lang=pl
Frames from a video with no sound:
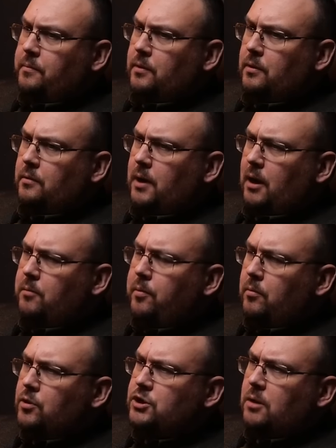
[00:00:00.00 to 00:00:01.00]
y, albo
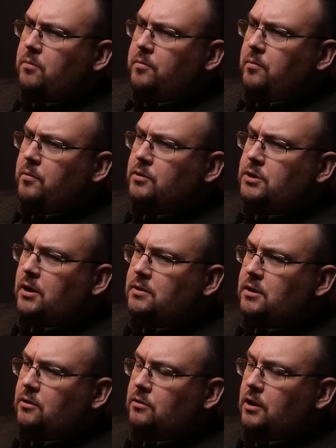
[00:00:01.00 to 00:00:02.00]
Pomorza, albo Pomorza
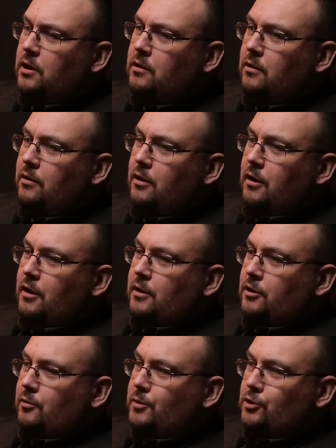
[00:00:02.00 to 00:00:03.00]
Zachodniego,
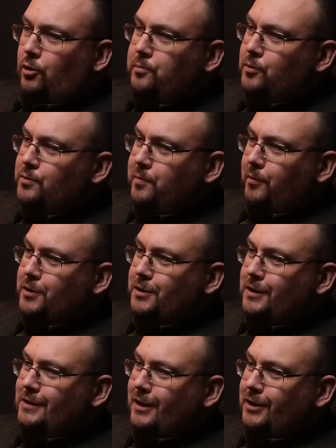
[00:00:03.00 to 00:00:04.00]
natomiast opór
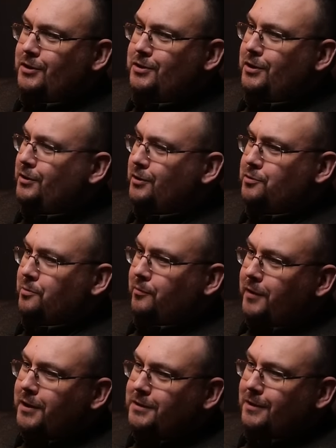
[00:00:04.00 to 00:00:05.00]
społeczny jest taki, że nikt tych
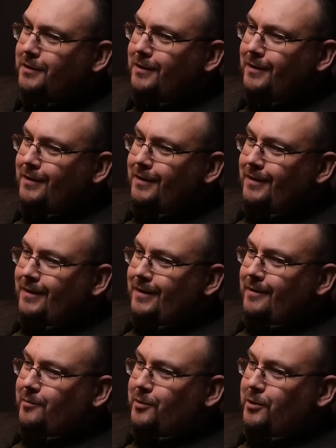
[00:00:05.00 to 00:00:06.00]
żubrów nie chce.
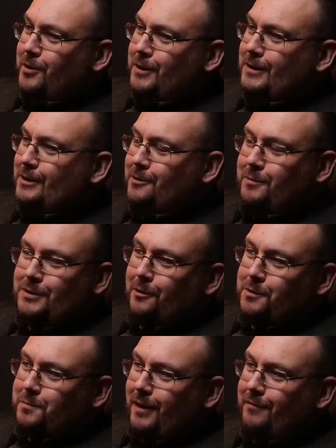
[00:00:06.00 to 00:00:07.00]
Bo rolnicy sobie
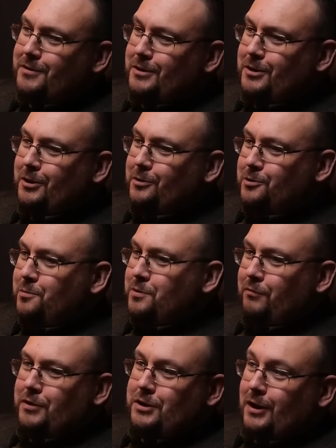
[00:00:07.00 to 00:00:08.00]
zdają sprawę, że jeżeli ktoś im
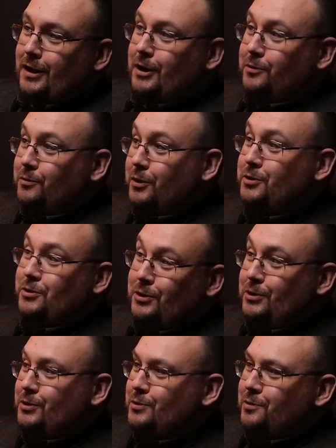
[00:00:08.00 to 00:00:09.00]
przywiezie nagle tutaj
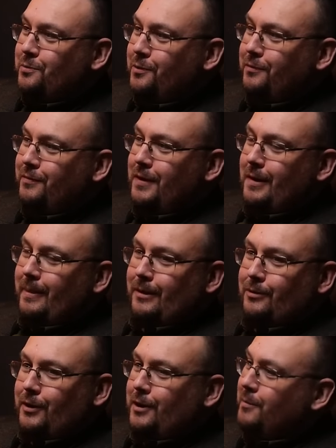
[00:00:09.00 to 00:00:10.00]
30 żubrów, no
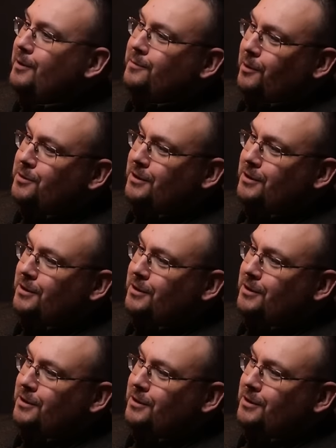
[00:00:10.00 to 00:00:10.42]
to one nie będą cały czas